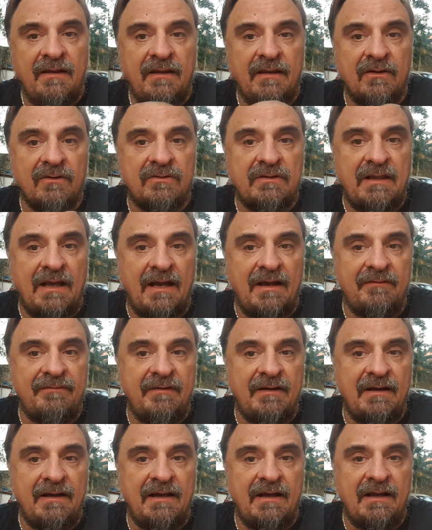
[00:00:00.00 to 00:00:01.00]
eu
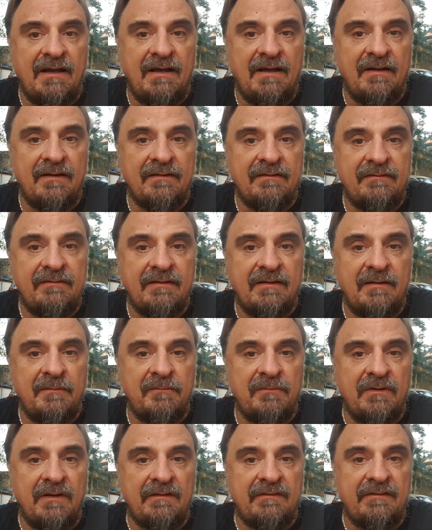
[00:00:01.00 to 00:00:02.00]
estava,
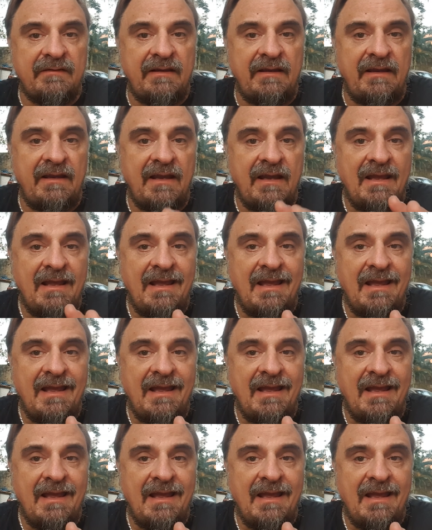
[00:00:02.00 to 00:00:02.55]
digamos assim,